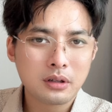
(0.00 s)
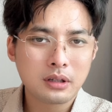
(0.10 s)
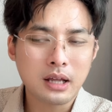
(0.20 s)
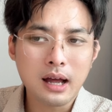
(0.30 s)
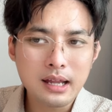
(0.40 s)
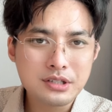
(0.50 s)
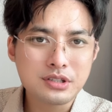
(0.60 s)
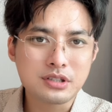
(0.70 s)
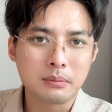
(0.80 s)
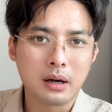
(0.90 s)
两岸
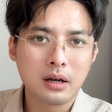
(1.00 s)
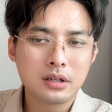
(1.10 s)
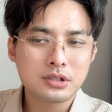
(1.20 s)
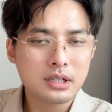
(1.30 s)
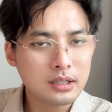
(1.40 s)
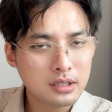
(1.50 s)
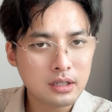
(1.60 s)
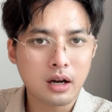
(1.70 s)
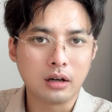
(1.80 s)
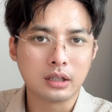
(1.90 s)
是什么？现在
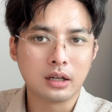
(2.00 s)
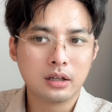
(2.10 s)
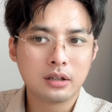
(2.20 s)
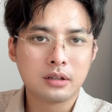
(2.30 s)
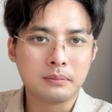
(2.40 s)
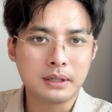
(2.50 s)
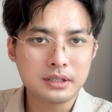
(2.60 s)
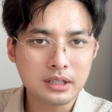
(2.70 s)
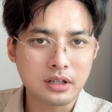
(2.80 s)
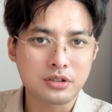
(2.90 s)
挺好的，民
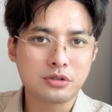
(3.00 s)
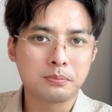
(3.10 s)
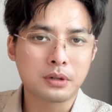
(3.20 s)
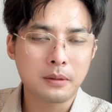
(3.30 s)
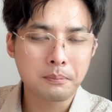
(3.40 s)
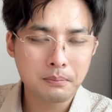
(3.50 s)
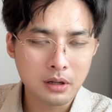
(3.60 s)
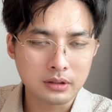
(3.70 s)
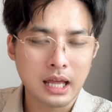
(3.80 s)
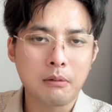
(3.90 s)
进党就不要
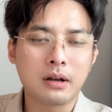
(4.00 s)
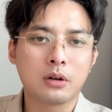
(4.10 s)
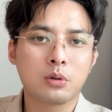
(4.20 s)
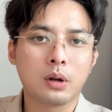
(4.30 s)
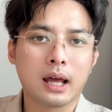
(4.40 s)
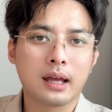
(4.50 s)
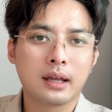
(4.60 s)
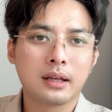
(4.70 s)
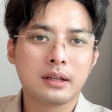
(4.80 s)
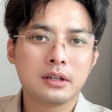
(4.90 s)
让台湾人过来
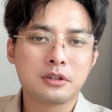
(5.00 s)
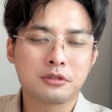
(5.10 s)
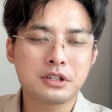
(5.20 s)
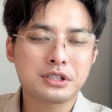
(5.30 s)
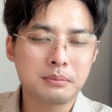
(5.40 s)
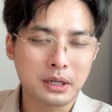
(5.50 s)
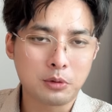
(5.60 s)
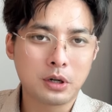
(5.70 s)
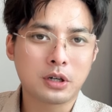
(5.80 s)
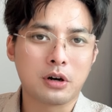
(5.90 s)
学习美
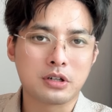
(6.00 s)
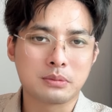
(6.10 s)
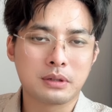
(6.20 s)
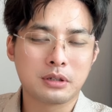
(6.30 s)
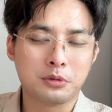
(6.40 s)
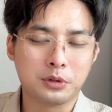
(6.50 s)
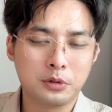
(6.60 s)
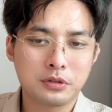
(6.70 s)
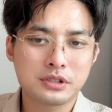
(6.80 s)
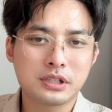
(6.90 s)
国搞什么旅
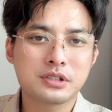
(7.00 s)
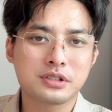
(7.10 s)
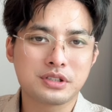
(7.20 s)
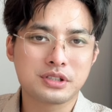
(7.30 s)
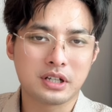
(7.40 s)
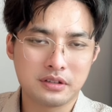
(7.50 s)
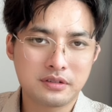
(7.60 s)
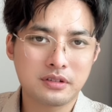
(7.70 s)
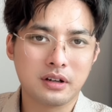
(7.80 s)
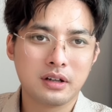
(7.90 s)
游、升至成
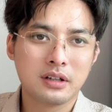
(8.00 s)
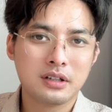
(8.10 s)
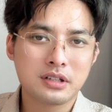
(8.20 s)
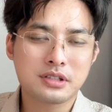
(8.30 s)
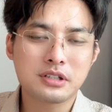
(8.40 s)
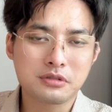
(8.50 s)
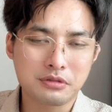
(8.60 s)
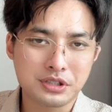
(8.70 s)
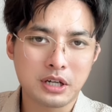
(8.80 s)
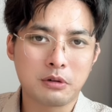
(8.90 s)
色，慎
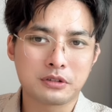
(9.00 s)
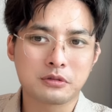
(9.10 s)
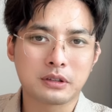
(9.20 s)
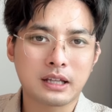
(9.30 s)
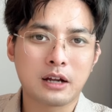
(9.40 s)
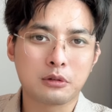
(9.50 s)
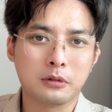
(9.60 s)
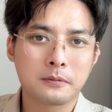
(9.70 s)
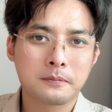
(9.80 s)
重前往中国大陆。